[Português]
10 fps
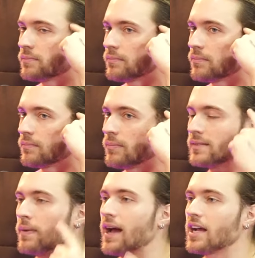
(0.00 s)
baixa.
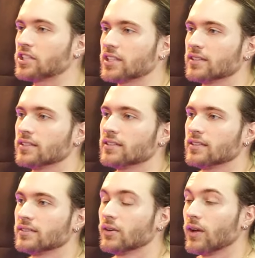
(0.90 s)
Mais baixa.
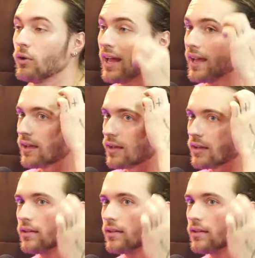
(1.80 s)
Então, então é mas é... aí se você,